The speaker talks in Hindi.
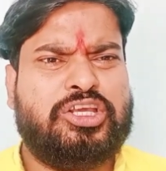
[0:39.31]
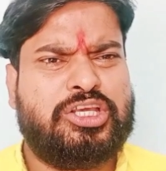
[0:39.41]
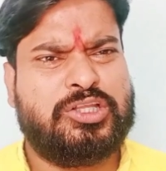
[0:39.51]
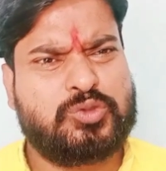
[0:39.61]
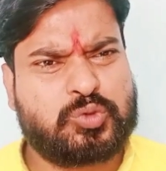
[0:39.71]

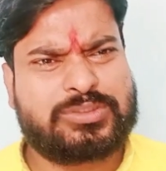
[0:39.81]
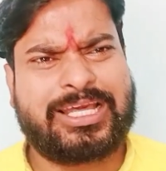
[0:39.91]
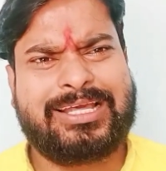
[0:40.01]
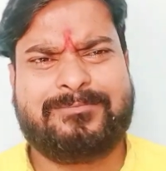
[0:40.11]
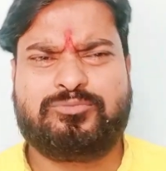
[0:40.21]
हिंदू थे
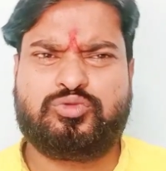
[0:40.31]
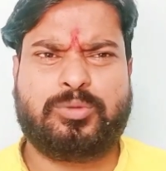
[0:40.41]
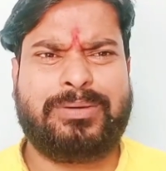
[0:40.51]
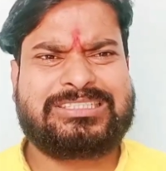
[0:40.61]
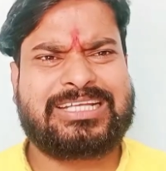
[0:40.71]
तो
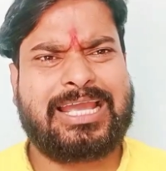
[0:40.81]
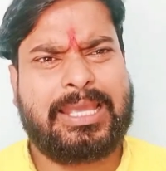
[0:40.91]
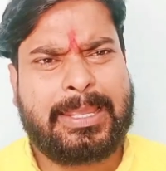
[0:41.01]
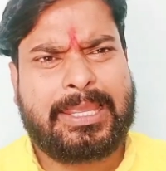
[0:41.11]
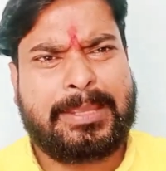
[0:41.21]
बच गए
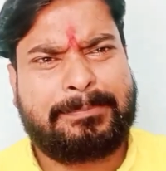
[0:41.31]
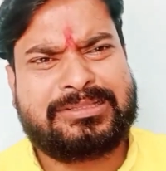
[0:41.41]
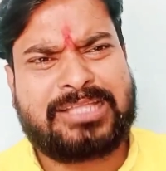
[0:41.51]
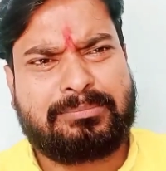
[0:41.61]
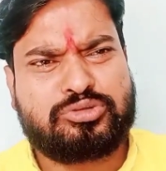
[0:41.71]
ये
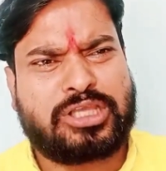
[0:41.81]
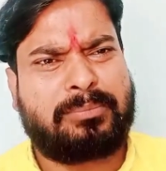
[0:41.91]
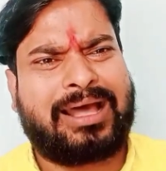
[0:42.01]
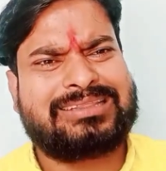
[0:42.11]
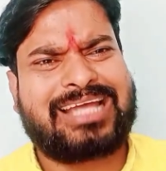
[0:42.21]
बंदा
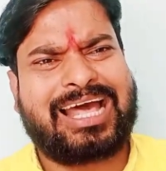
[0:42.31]
मुसलमान था